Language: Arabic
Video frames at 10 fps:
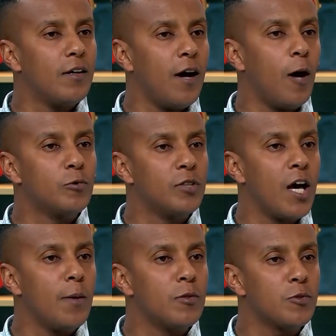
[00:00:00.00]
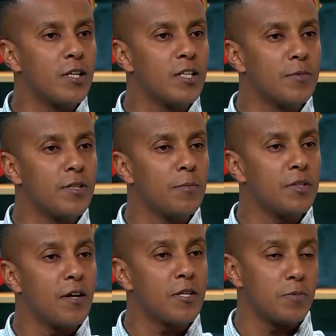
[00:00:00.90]
عودة آمن وسليم
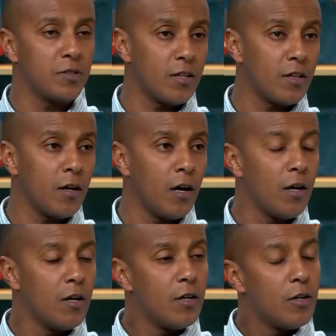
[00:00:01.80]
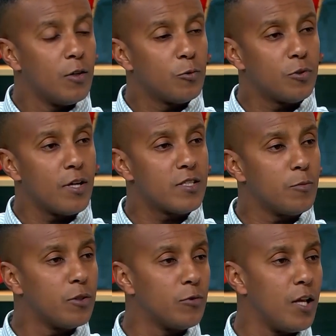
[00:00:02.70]
للمدارس بطريقة تناسب
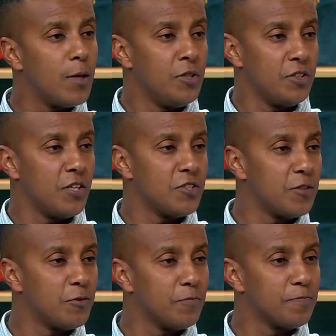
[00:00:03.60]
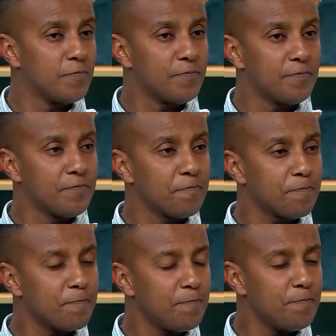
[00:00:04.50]
وتلائم احتياجاتهم جميل
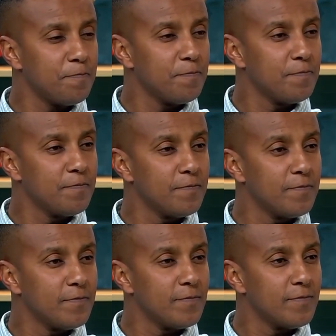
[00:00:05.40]
طيب آه، حسين احكي لي كيف